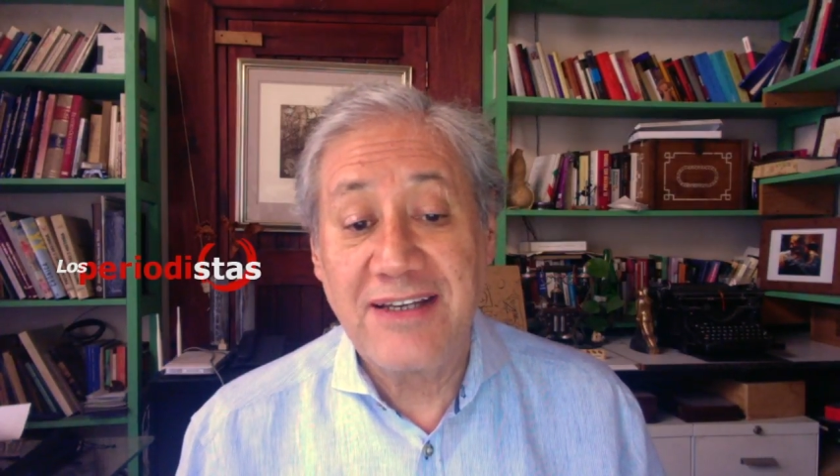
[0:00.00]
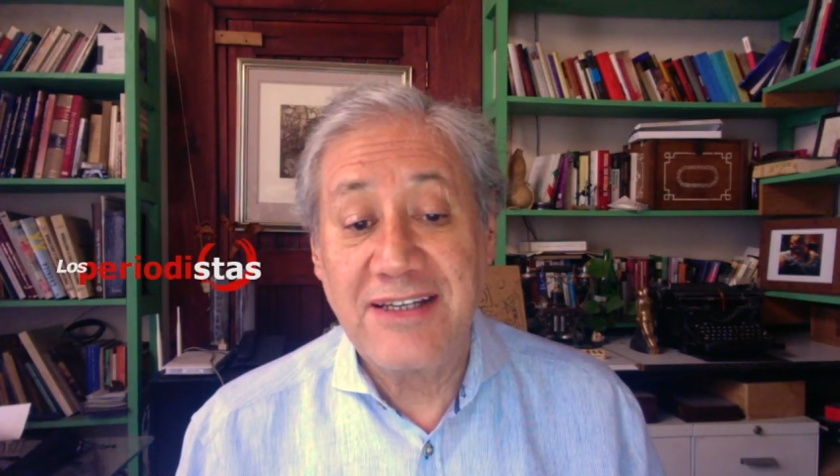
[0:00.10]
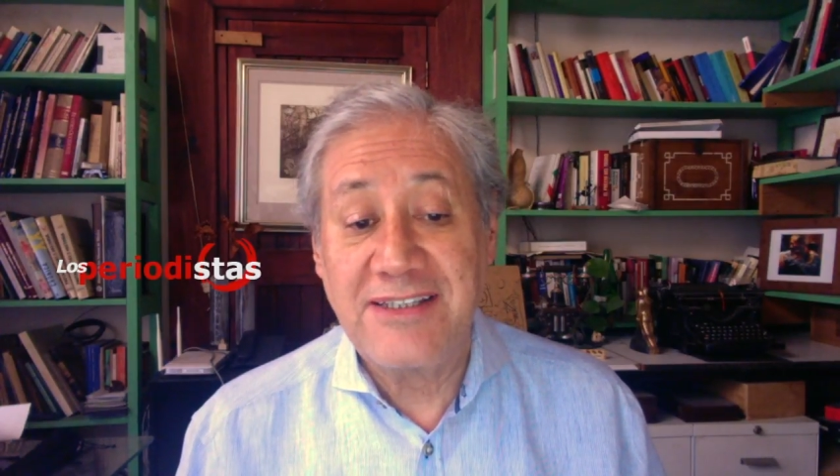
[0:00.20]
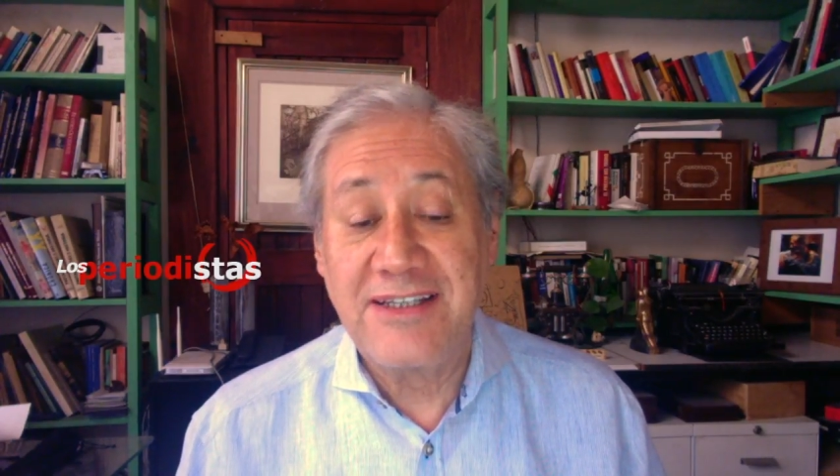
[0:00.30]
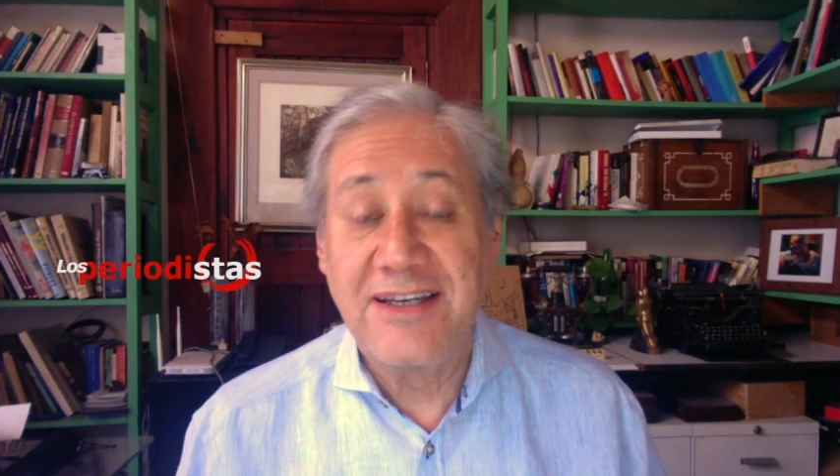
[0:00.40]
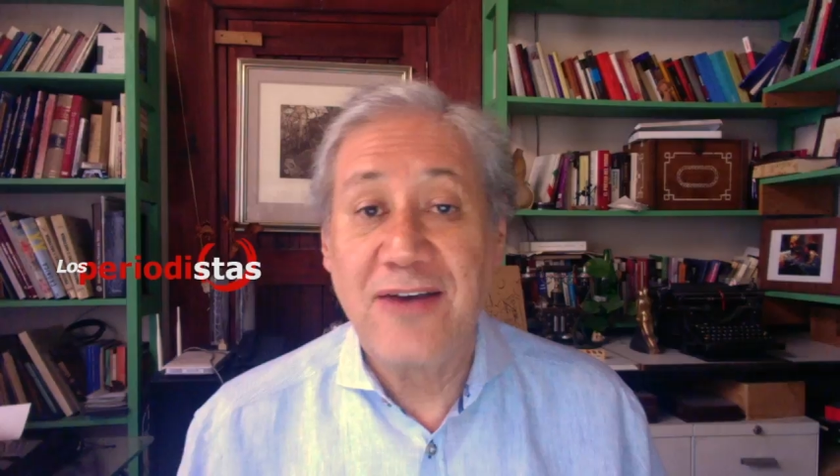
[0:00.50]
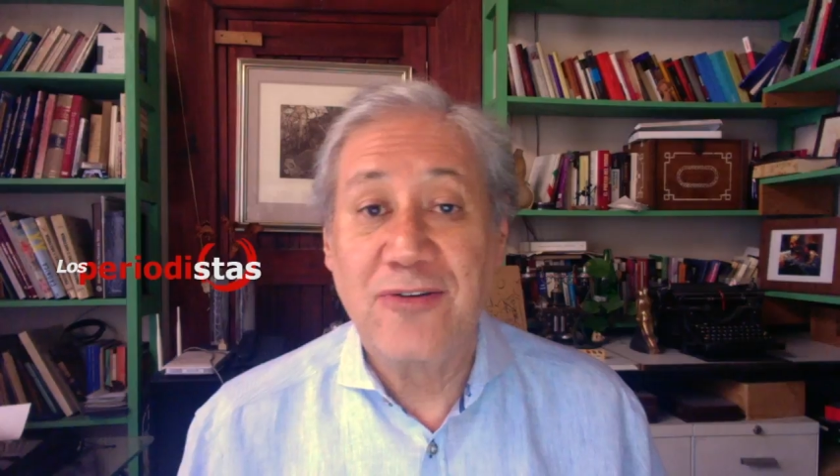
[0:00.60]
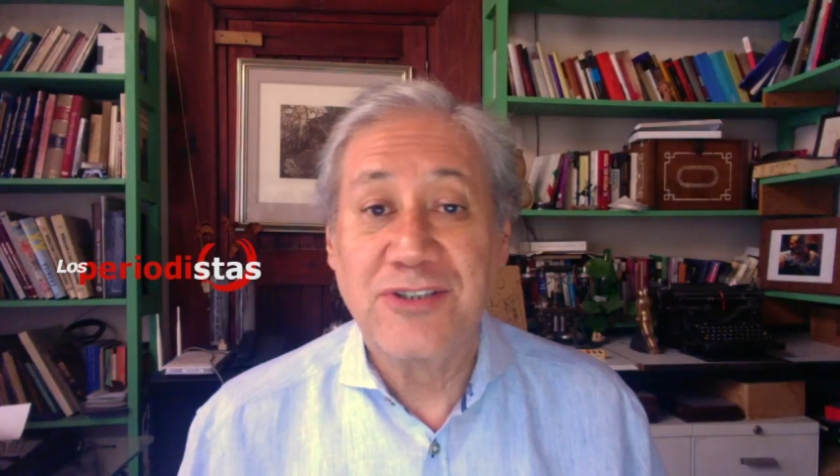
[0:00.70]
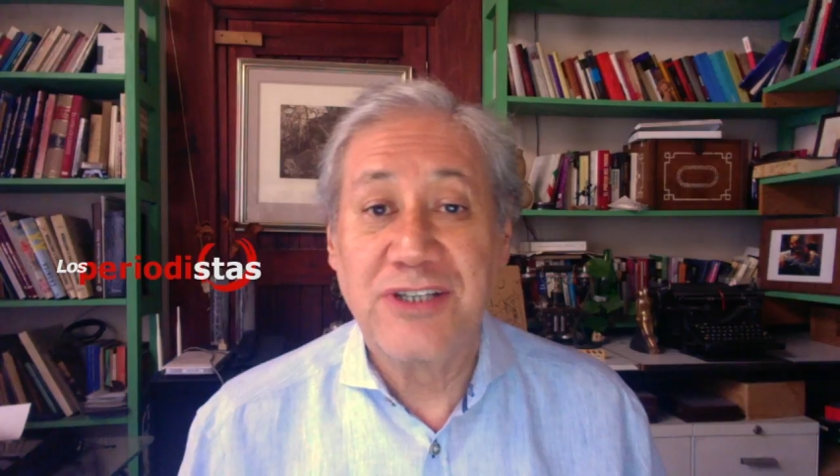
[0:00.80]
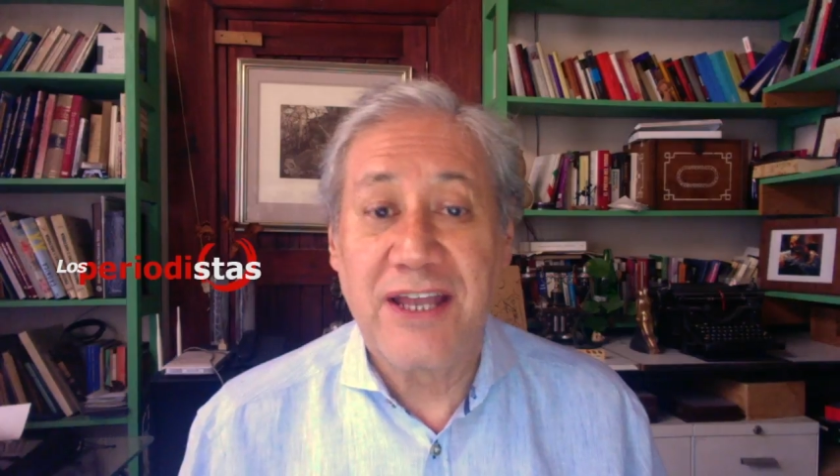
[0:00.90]
y siguen
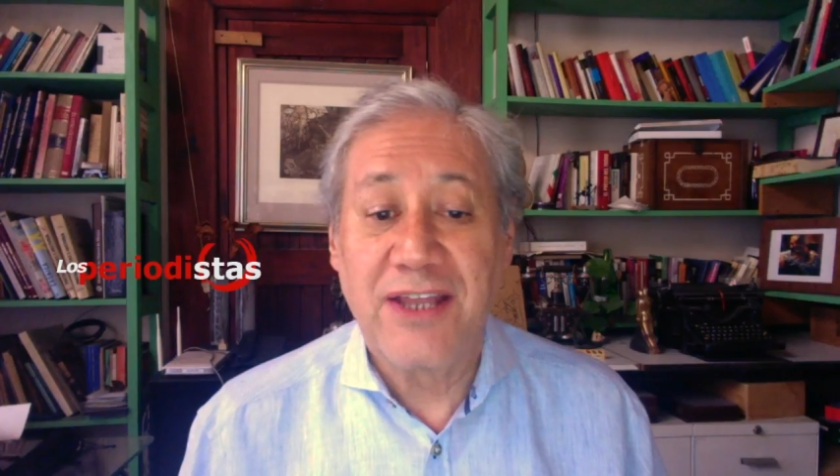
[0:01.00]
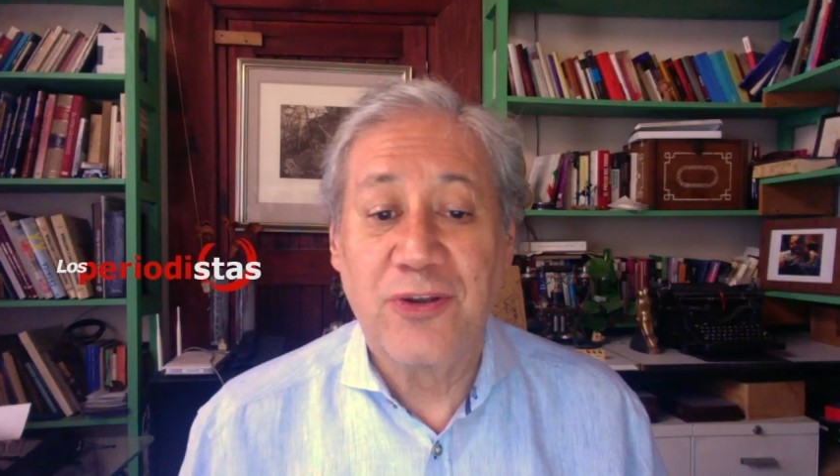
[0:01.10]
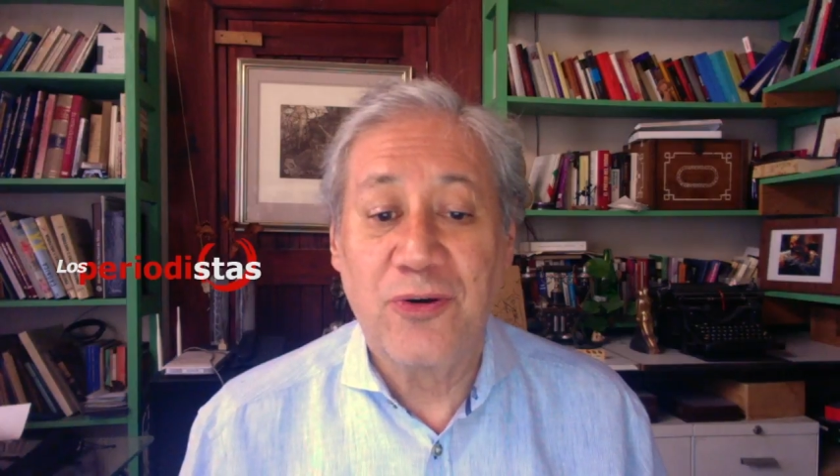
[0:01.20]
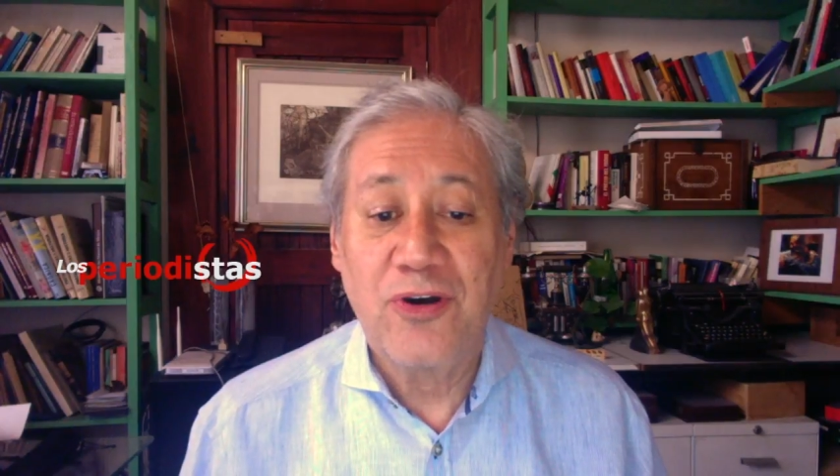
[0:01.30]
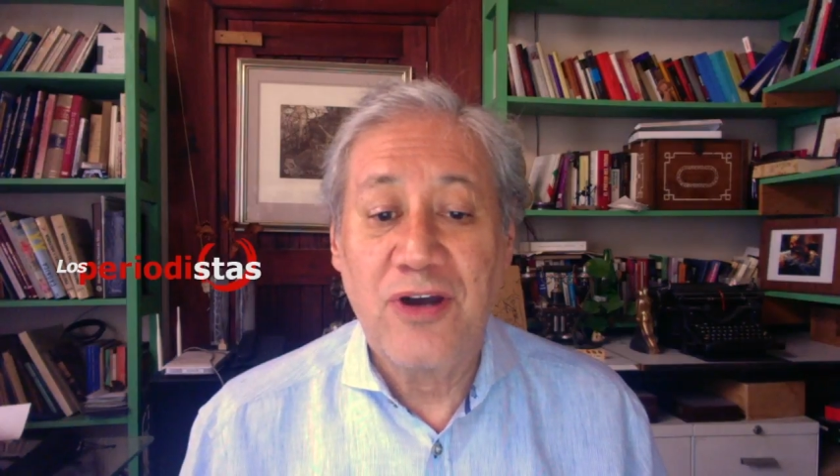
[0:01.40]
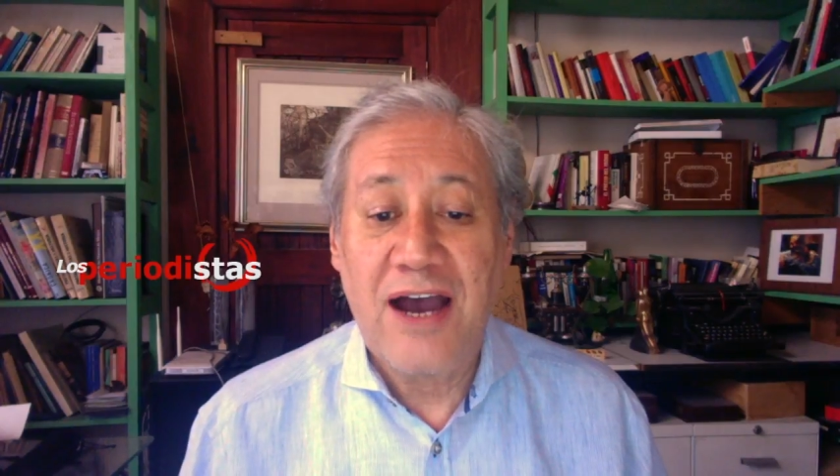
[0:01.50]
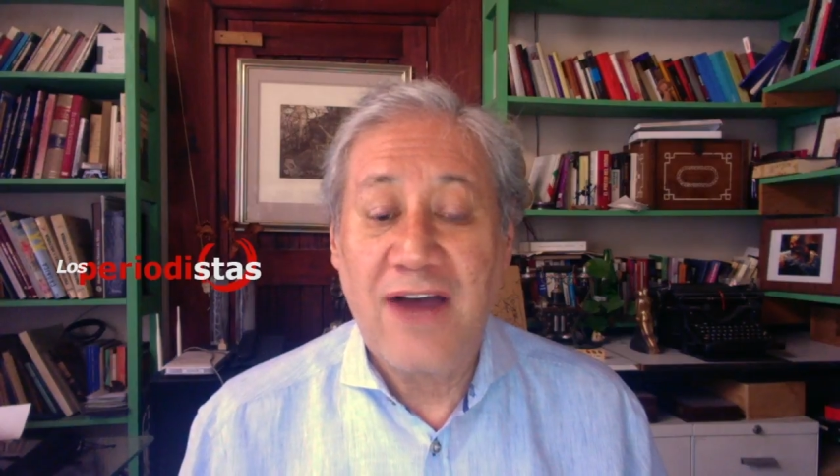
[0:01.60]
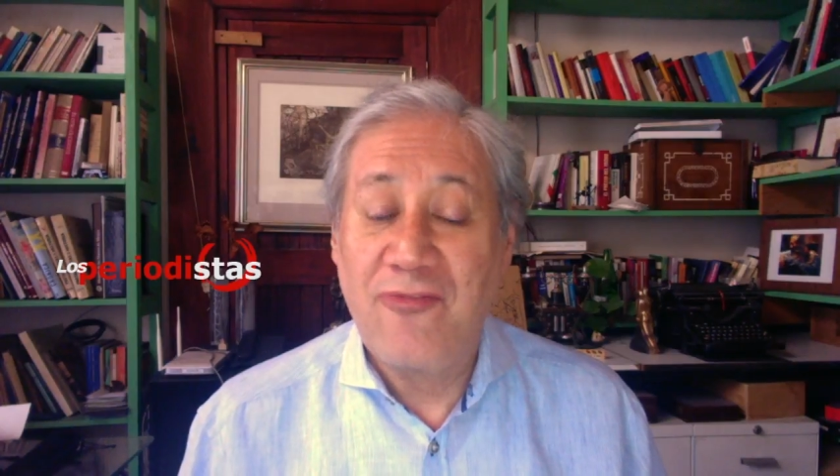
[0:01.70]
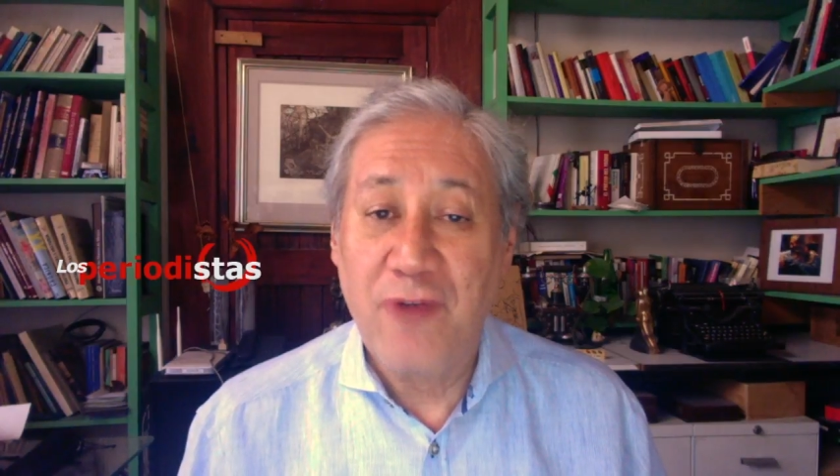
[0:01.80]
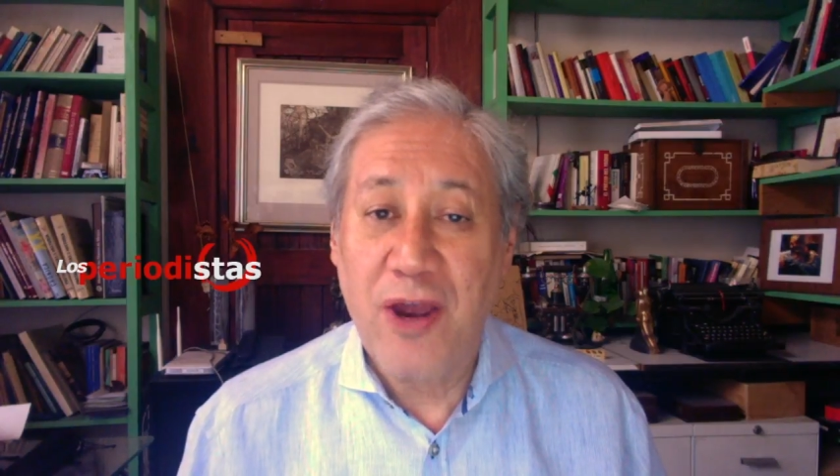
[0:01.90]
cocinando a
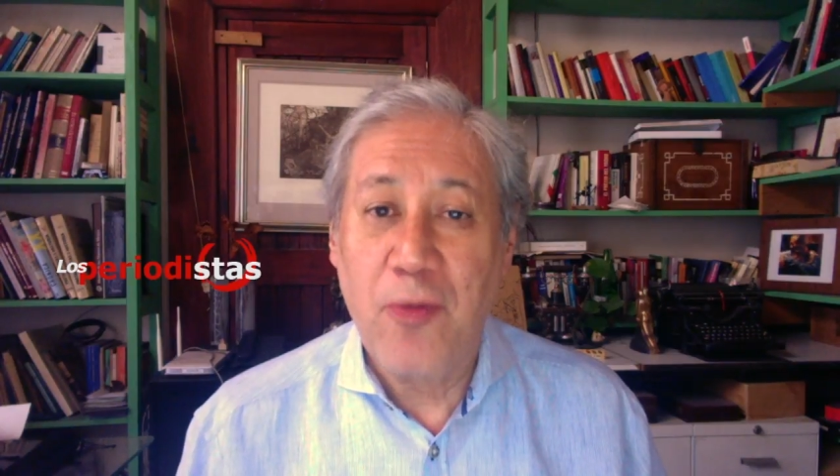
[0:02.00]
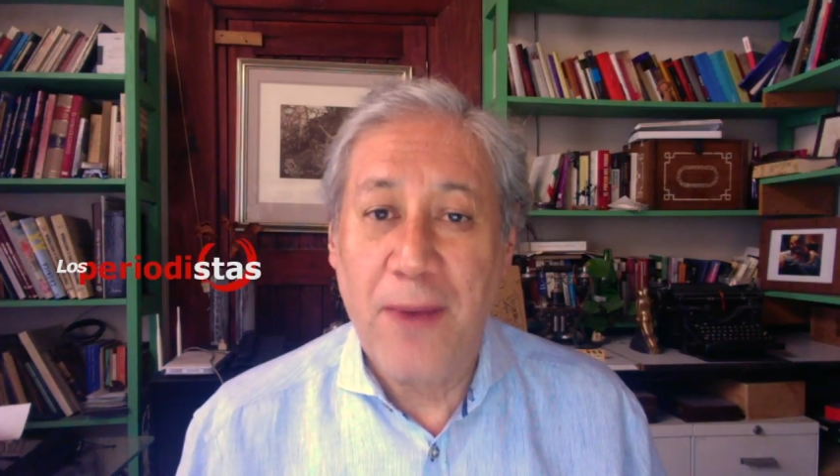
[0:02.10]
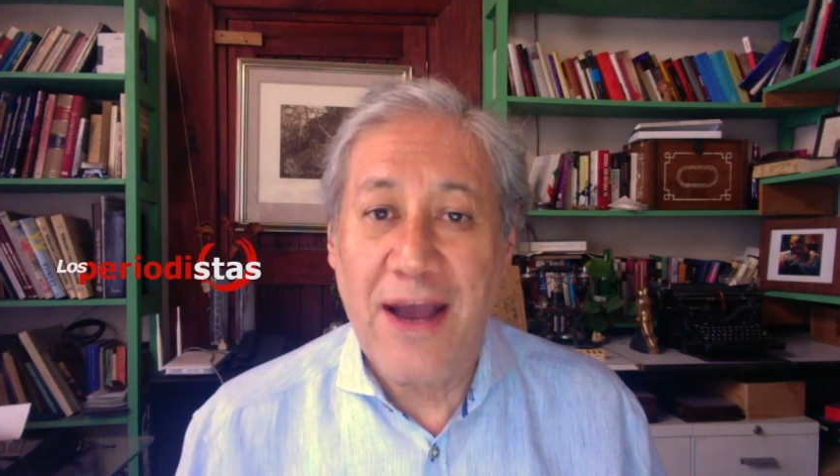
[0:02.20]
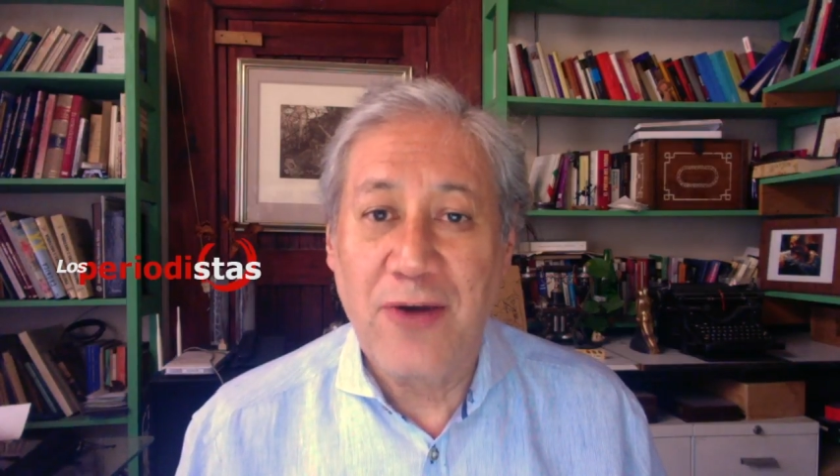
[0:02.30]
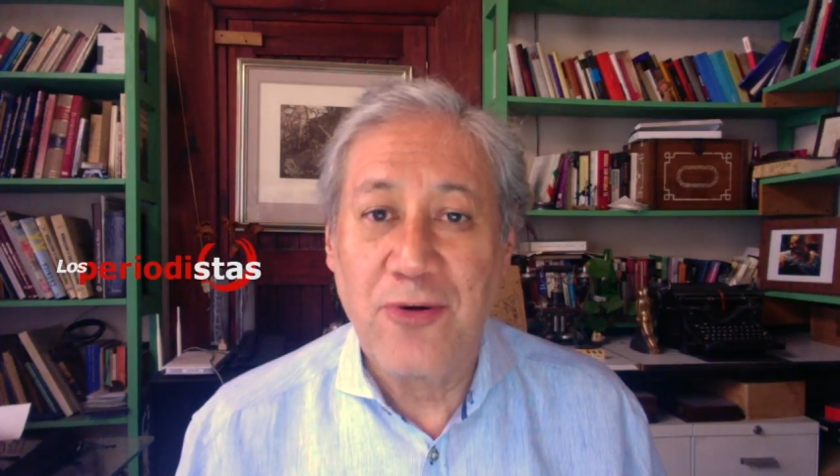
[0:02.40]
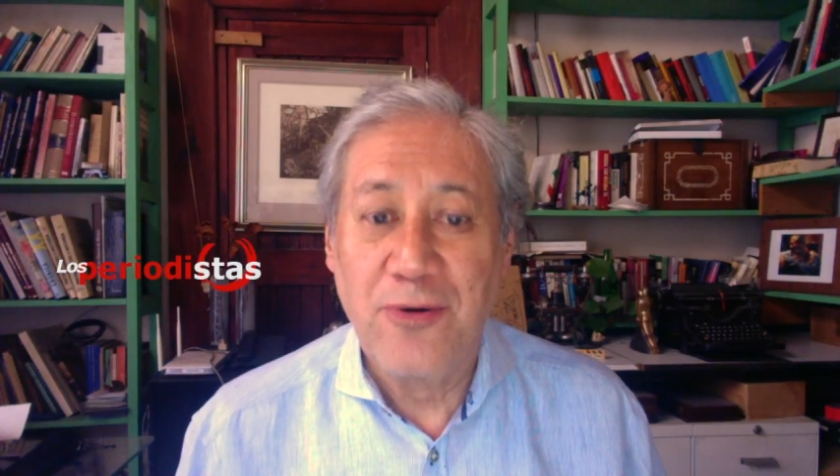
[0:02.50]
fuego bajo.